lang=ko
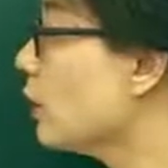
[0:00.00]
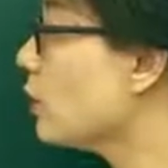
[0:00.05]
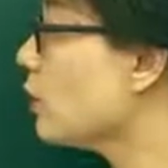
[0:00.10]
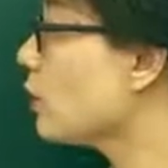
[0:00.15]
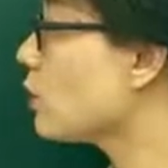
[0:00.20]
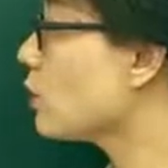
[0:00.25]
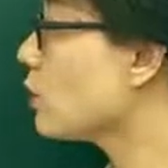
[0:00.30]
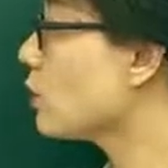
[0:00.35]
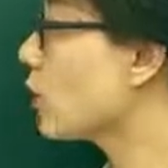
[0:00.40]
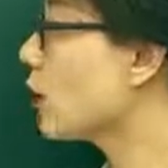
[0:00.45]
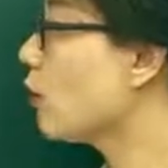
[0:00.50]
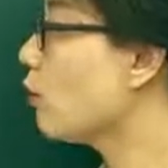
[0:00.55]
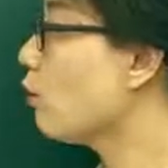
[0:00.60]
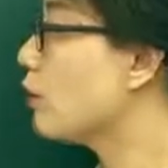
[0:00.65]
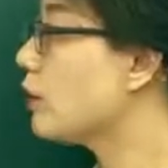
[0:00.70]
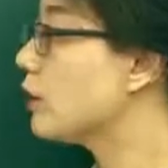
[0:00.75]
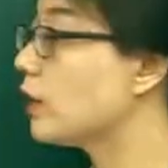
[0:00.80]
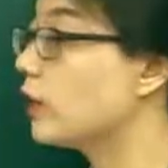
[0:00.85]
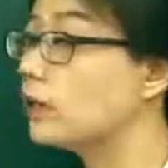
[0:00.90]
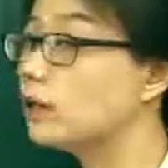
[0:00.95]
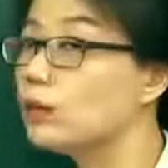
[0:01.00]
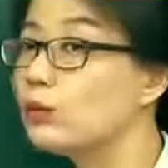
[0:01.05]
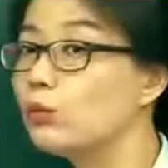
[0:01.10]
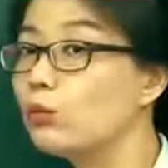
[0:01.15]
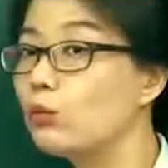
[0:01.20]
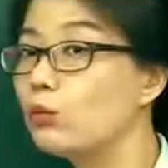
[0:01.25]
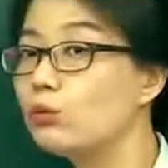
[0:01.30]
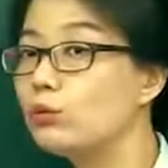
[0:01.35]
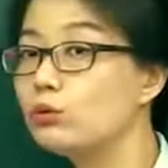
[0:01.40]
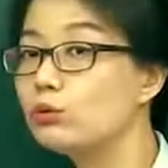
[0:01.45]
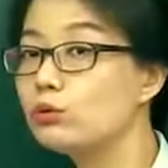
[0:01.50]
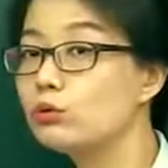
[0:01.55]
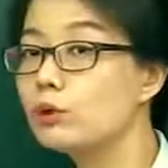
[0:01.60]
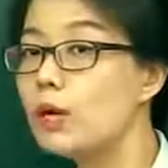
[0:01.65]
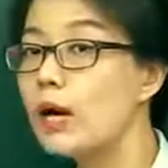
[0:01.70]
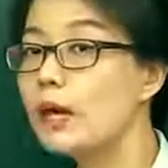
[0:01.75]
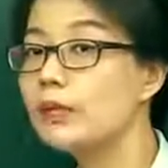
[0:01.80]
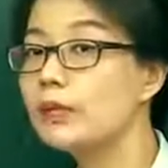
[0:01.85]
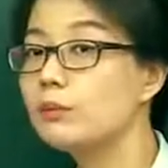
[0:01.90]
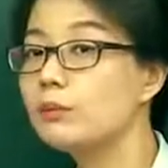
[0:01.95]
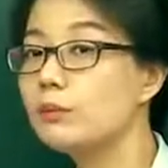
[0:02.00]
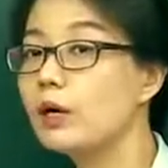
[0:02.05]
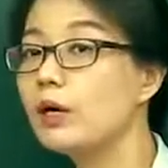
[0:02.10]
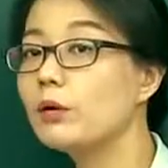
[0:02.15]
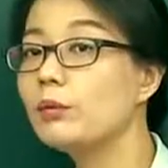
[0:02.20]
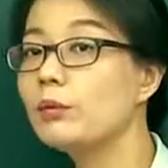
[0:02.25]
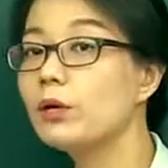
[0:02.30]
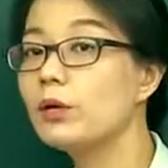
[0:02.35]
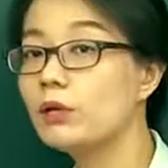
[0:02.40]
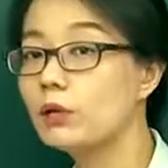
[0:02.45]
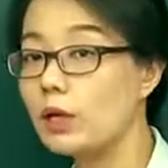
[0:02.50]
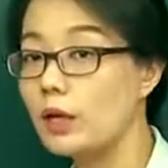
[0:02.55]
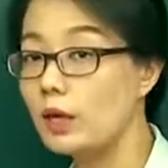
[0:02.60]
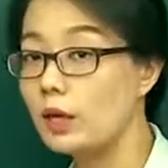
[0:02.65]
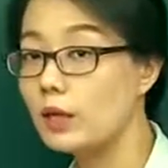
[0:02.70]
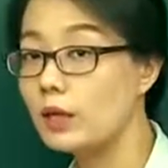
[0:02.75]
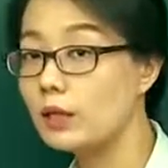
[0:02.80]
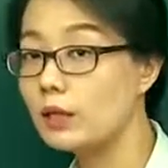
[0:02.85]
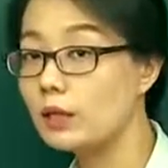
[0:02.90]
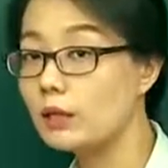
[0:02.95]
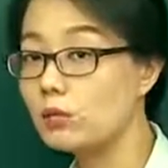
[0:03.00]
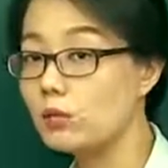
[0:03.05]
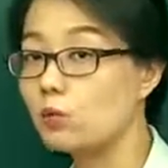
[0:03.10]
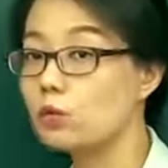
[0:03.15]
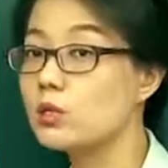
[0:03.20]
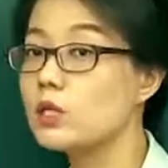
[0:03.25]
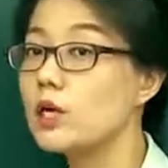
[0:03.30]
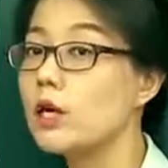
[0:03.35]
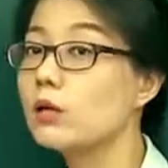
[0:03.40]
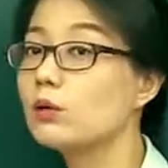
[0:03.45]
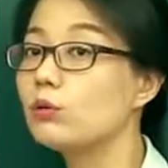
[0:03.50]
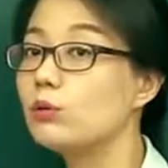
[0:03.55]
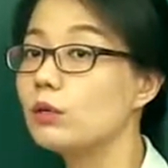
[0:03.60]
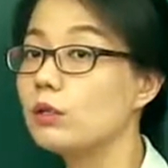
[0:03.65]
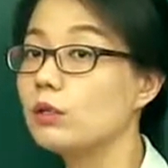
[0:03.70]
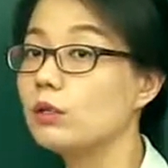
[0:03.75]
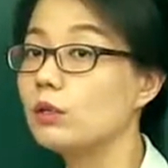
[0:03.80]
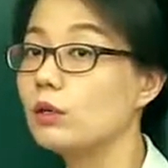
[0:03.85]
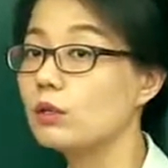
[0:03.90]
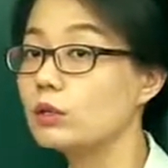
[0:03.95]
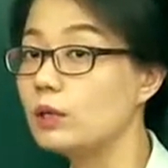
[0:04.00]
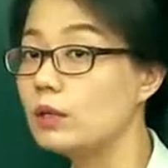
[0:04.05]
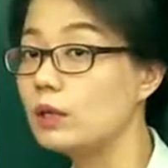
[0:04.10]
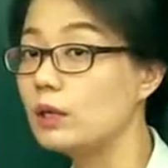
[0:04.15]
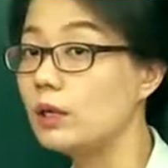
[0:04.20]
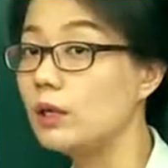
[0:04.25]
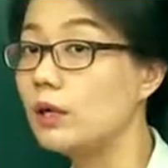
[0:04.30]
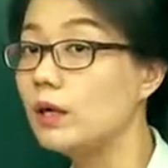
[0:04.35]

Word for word: 6개의 원자는 모두 한 평면 내에 존재하고 있는 것을